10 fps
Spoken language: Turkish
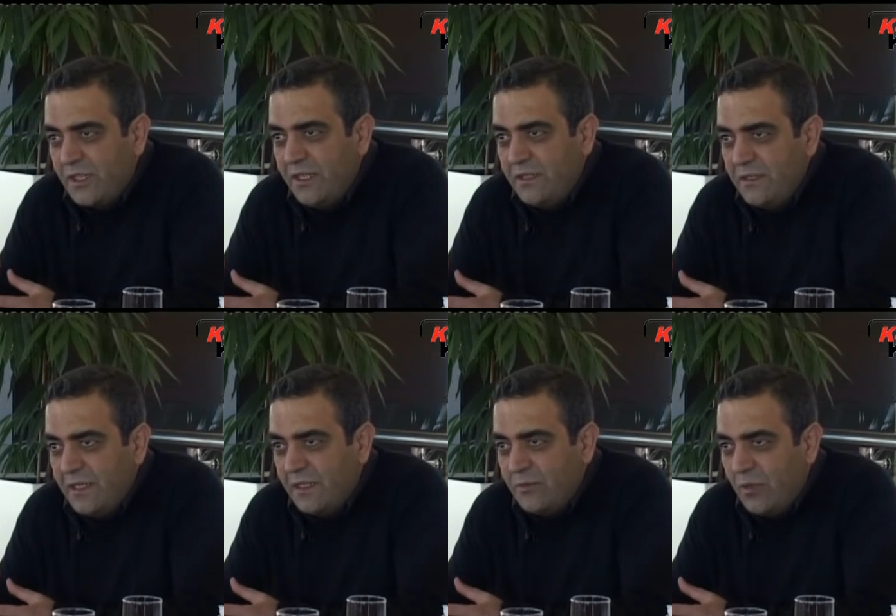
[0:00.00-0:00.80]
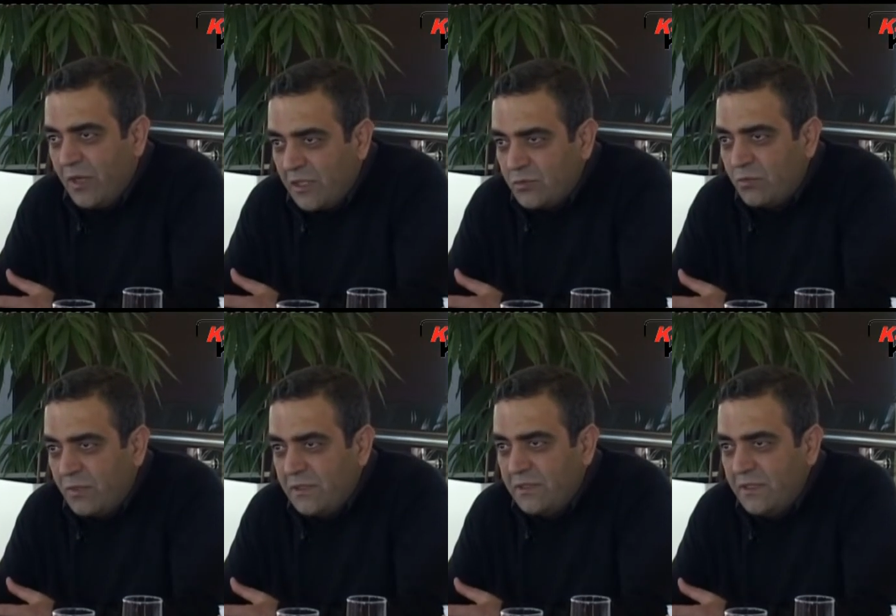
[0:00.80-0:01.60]
şeyin yani böyle az
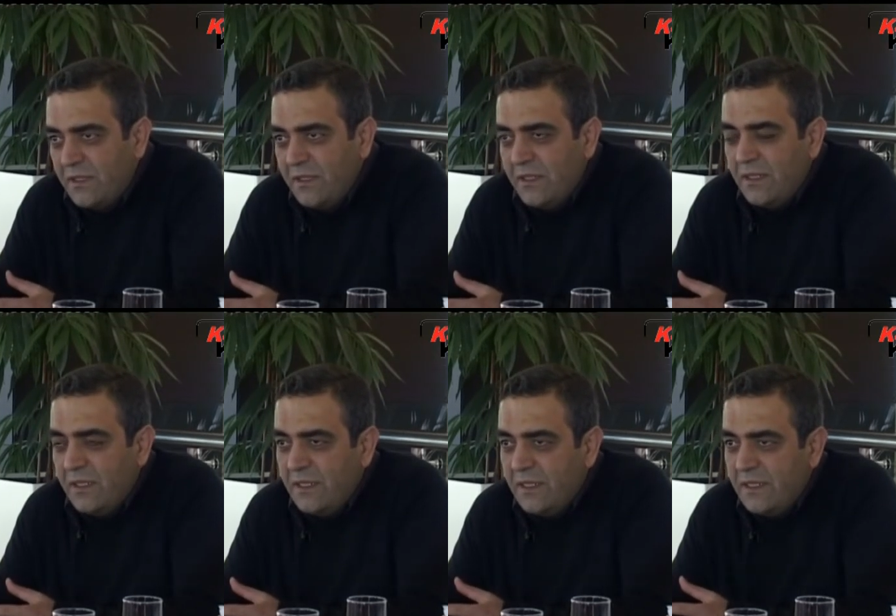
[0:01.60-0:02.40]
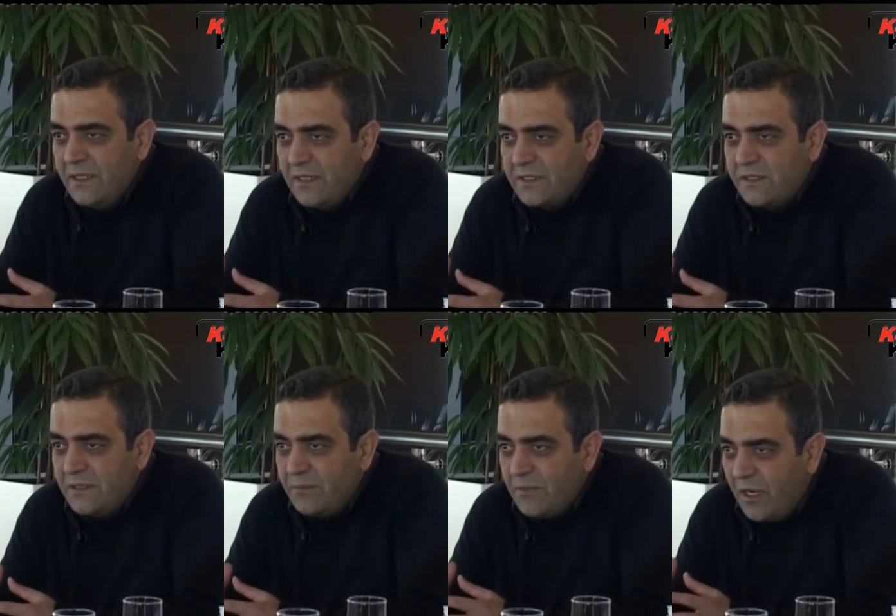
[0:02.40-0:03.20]
olmanın e, nasıl
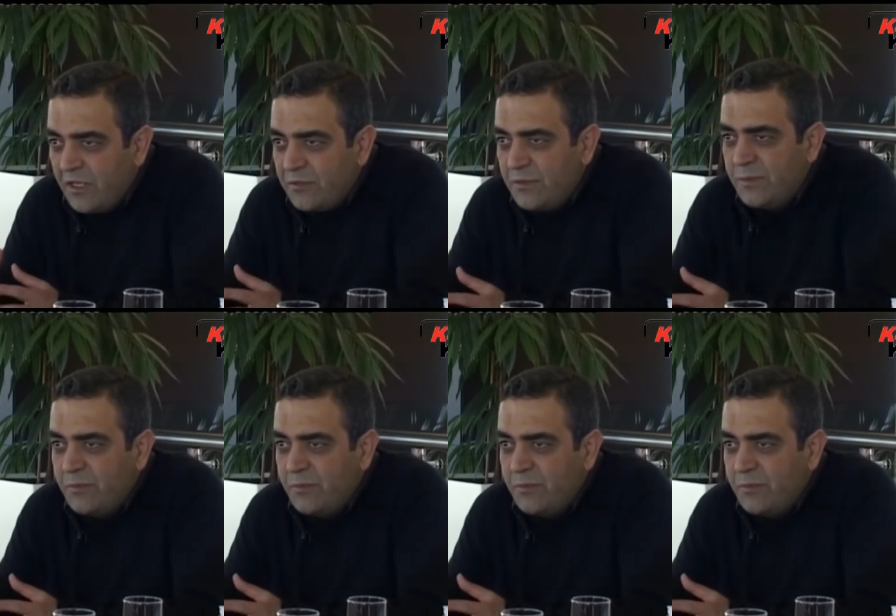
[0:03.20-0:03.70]
ayrımcı bir